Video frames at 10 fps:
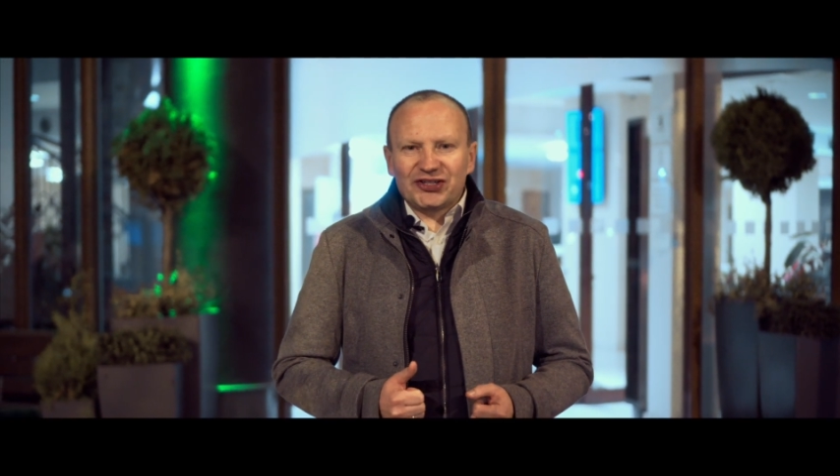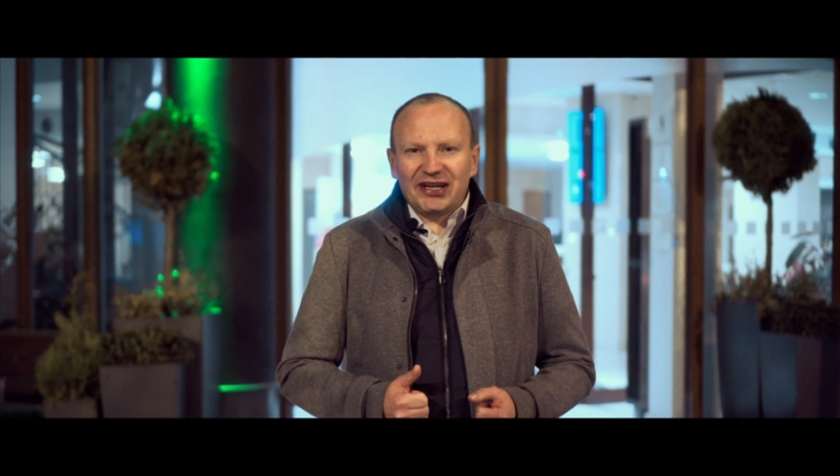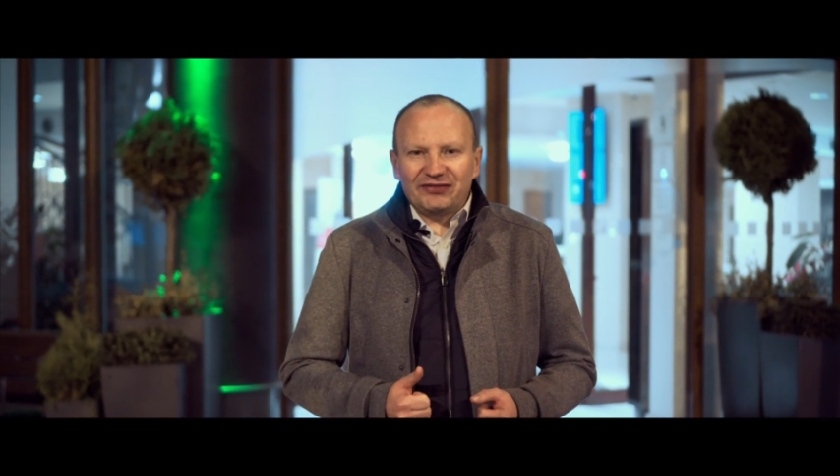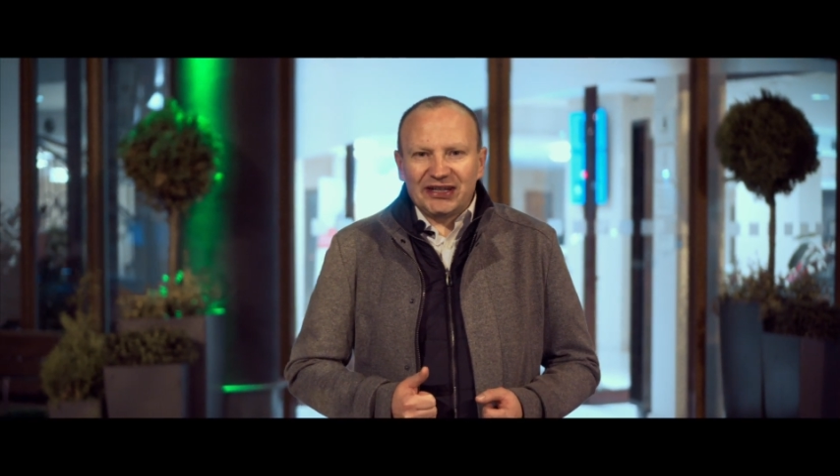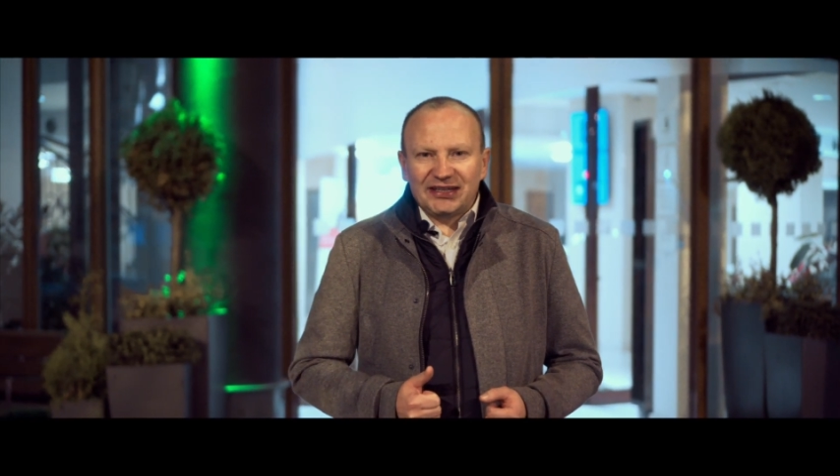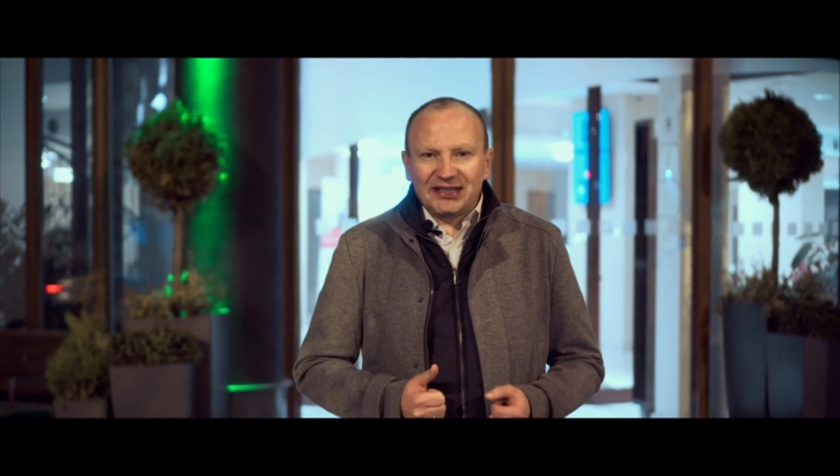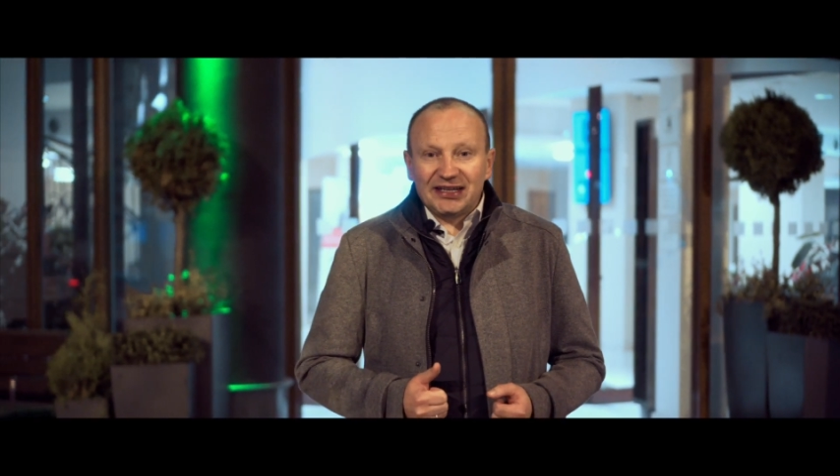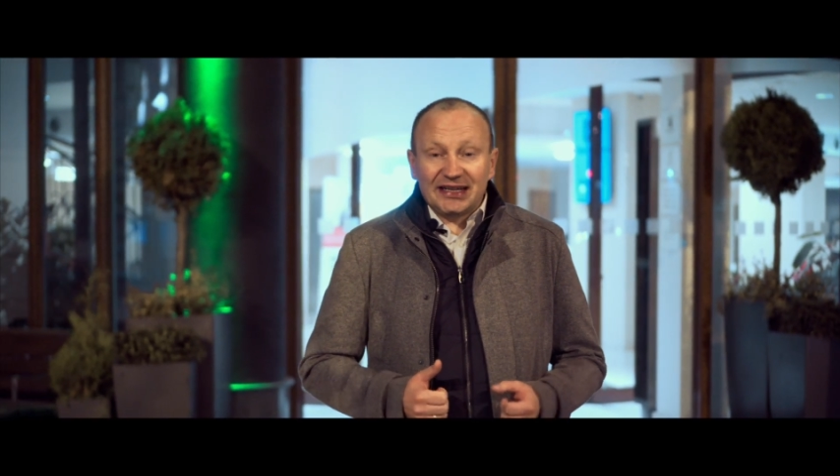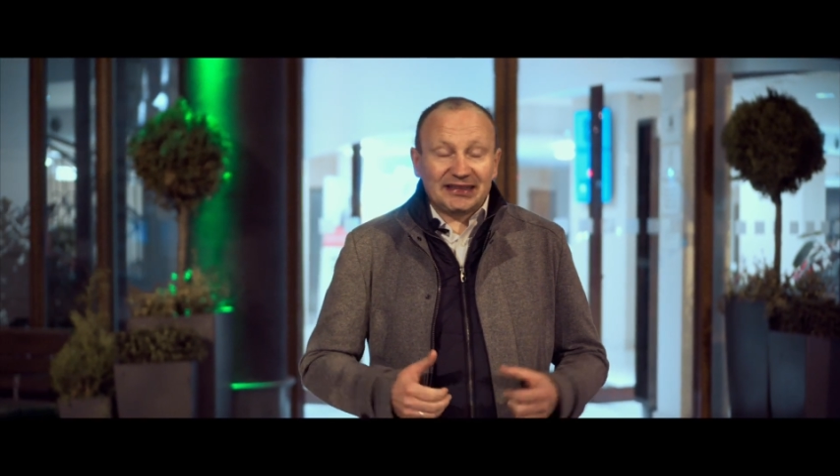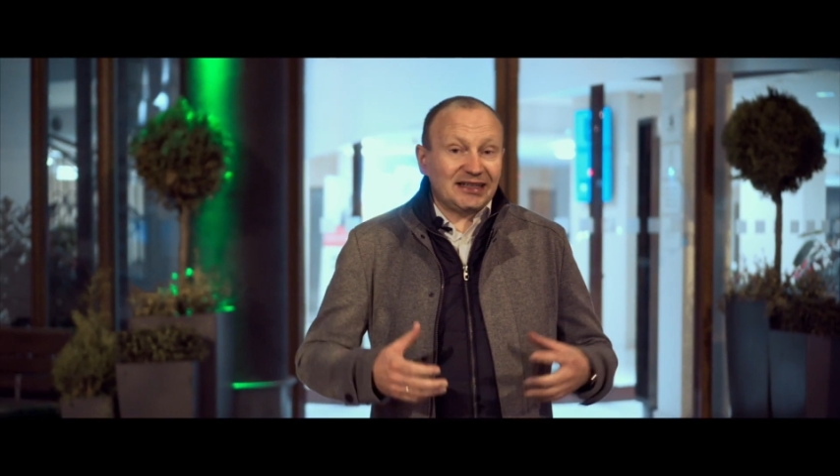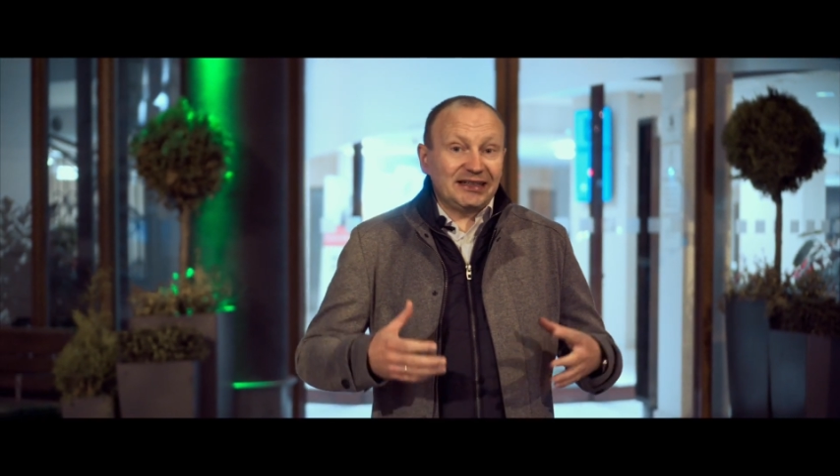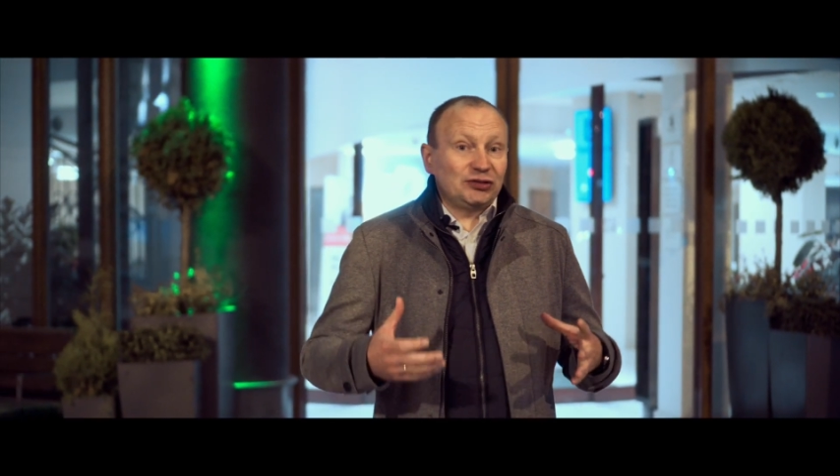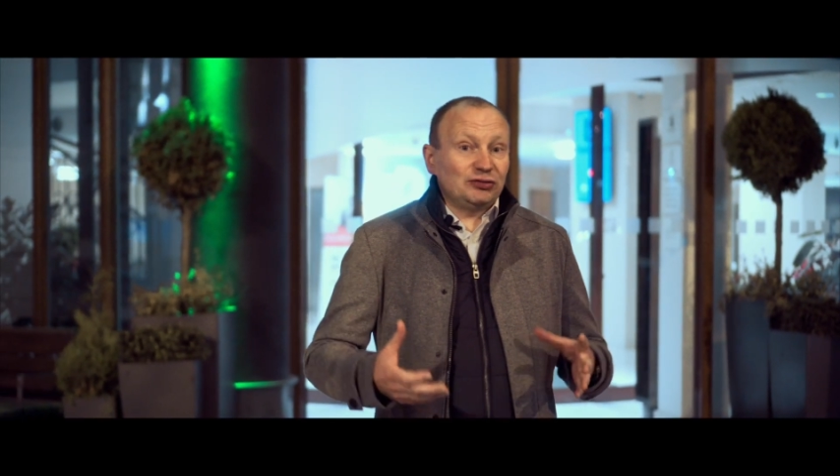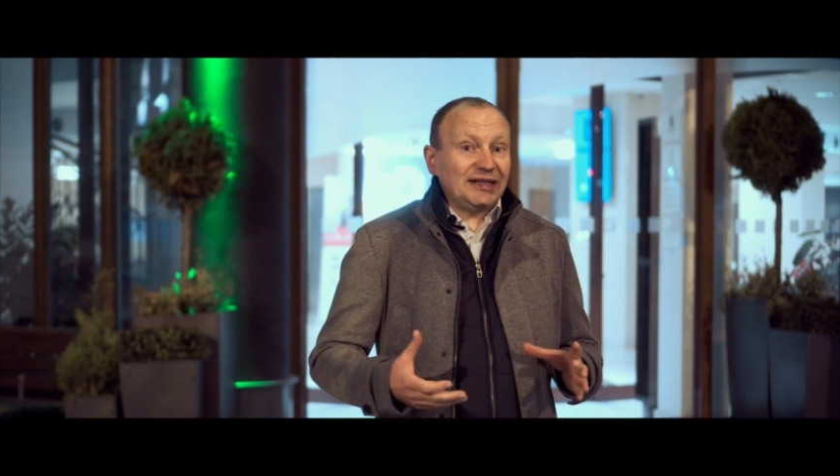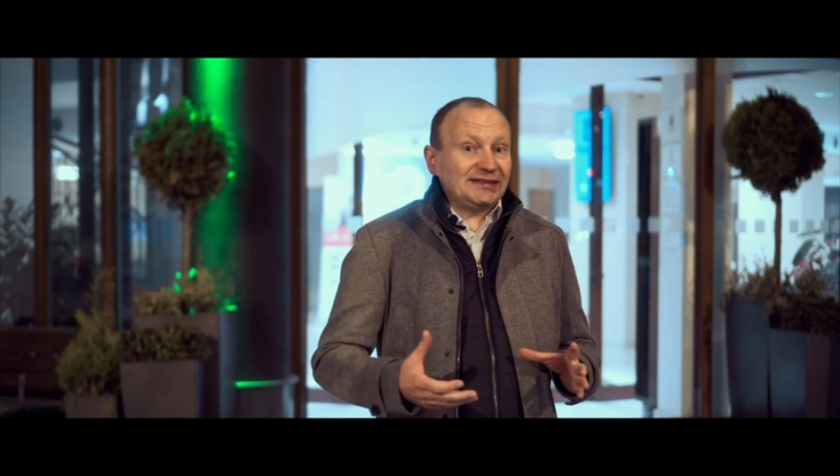że wtedy rata
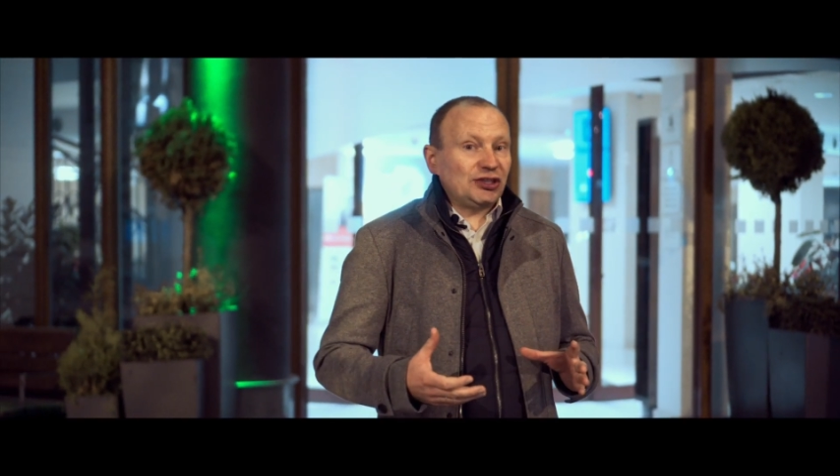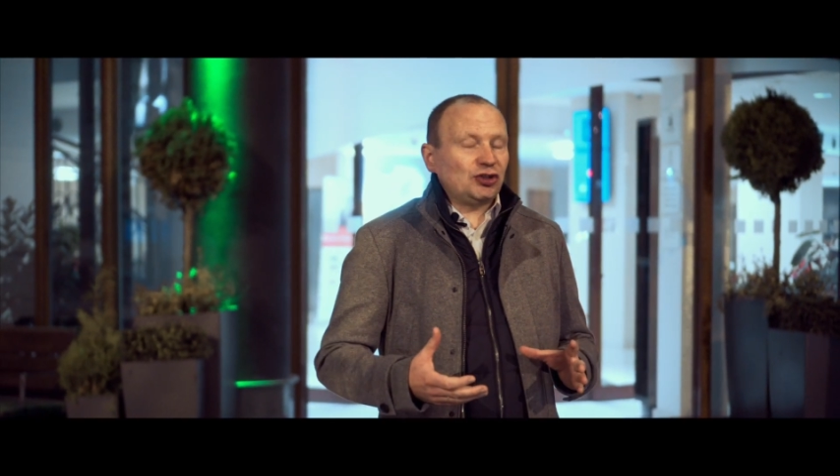kredytu jest